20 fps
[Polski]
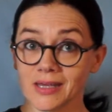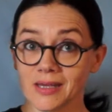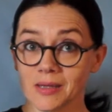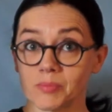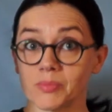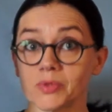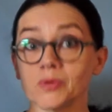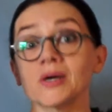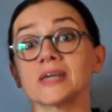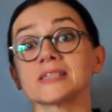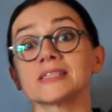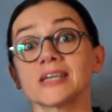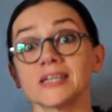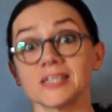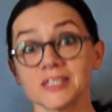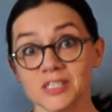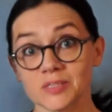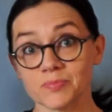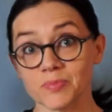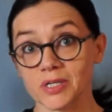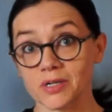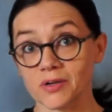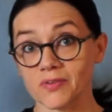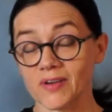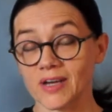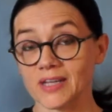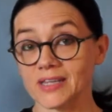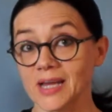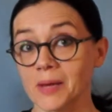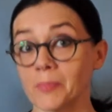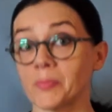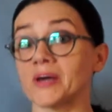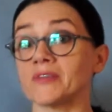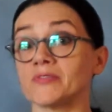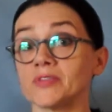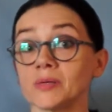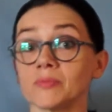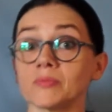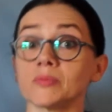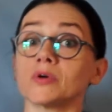była zainspirowana
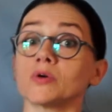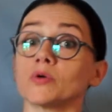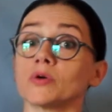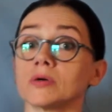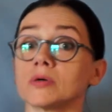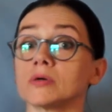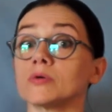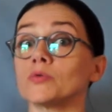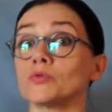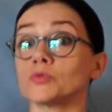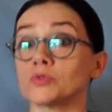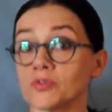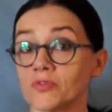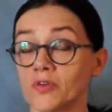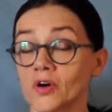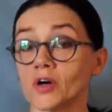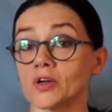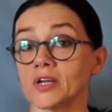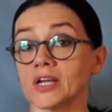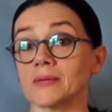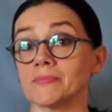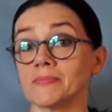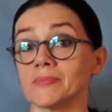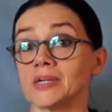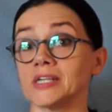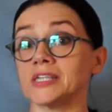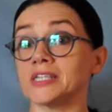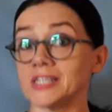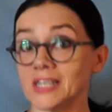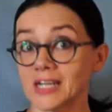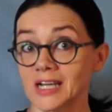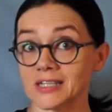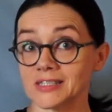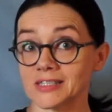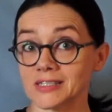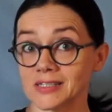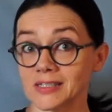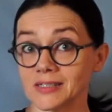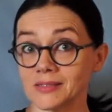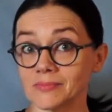pewnym utworem
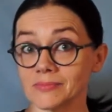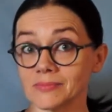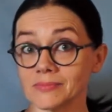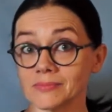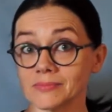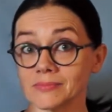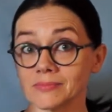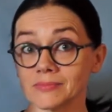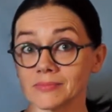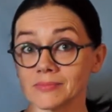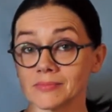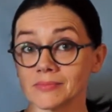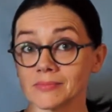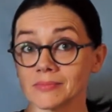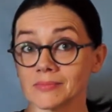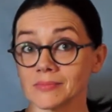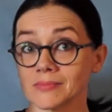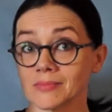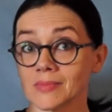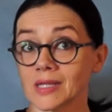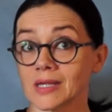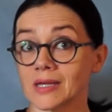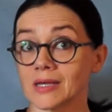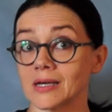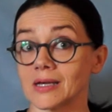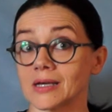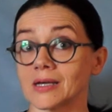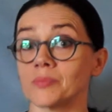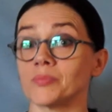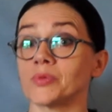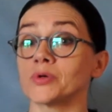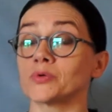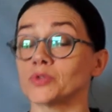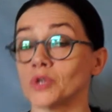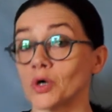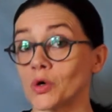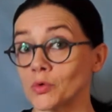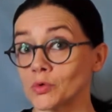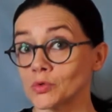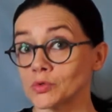literackim. E, był
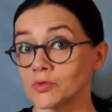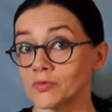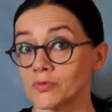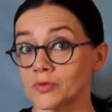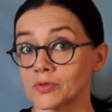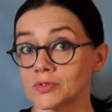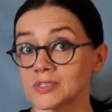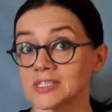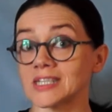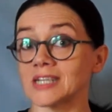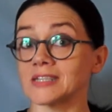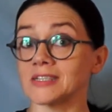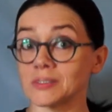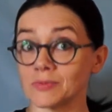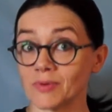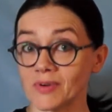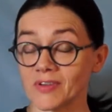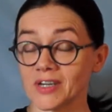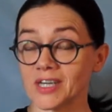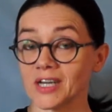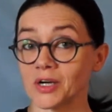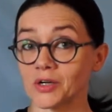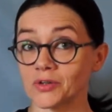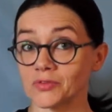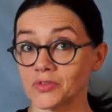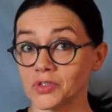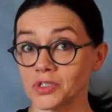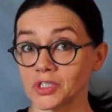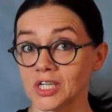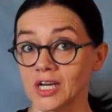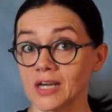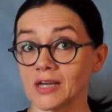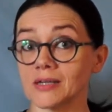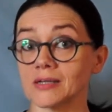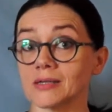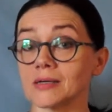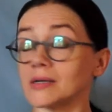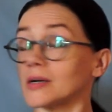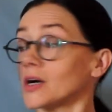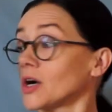to utwór Stanisława Jachowicza
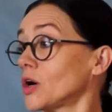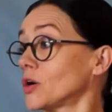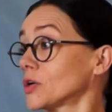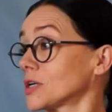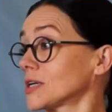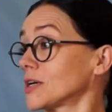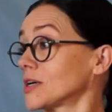Chory